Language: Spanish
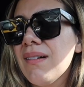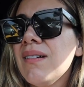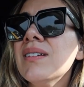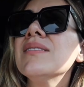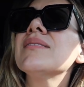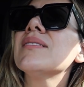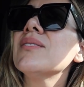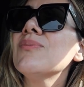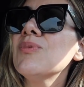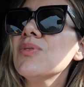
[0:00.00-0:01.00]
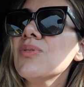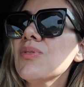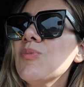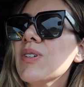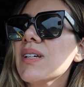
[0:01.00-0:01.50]
ay, extraño mucho
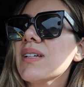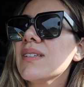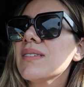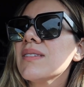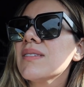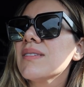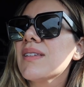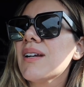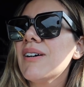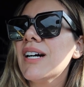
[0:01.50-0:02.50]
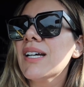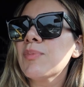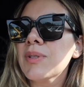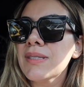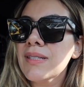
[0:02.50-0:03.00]
como que trabajar
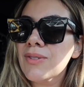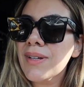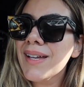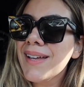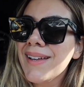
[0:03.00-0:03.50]
porque siento que,